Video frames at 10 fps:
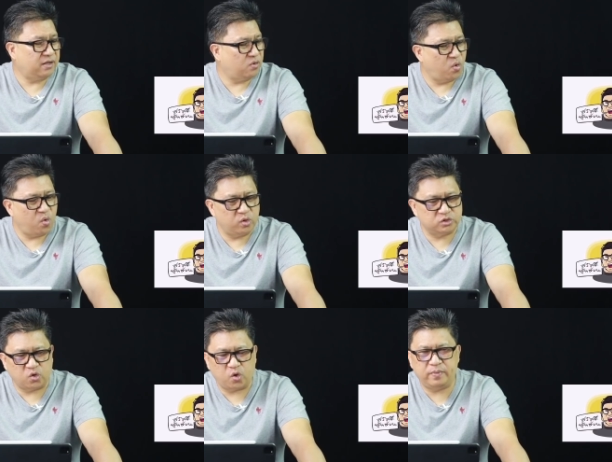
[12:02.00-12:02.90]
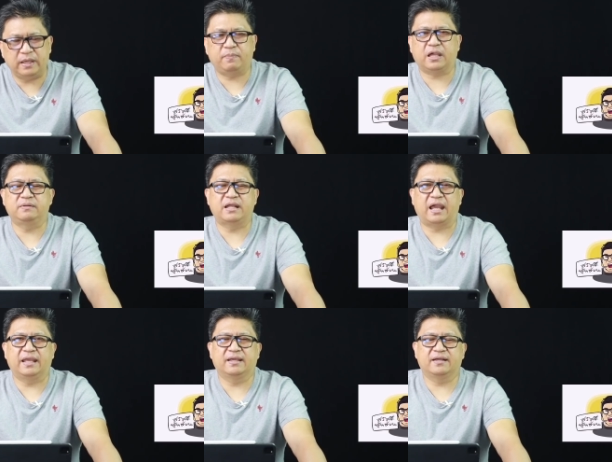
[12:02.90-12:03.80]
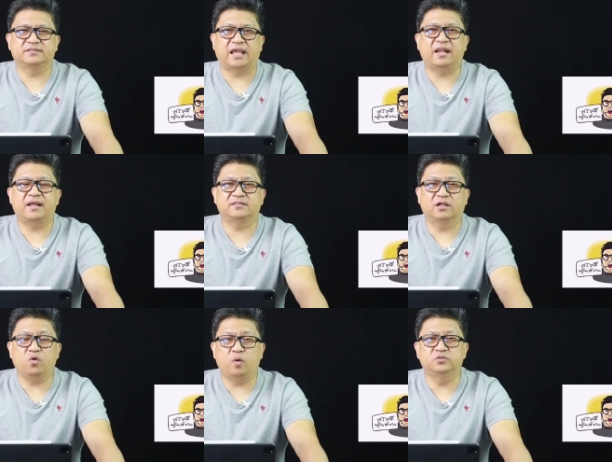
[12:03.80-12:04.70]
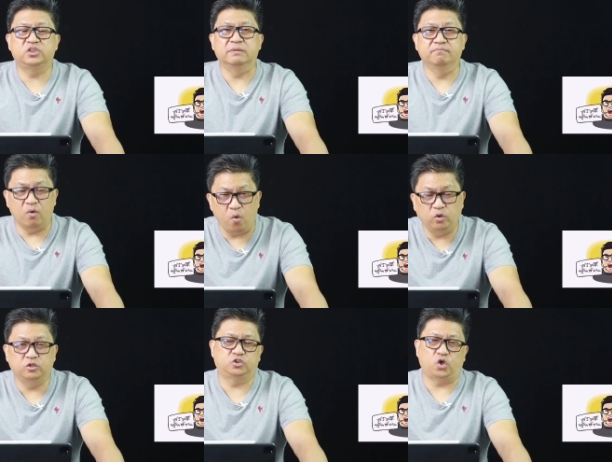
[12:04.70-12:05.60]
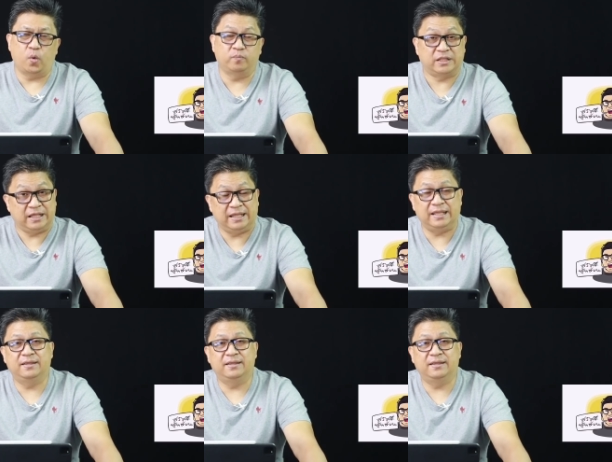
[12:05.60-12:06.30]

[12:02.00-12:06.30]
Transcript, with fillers: ให้โกโซบิกไปกันใหญ่กระแสในสังคมจึงมุ่งโจมตี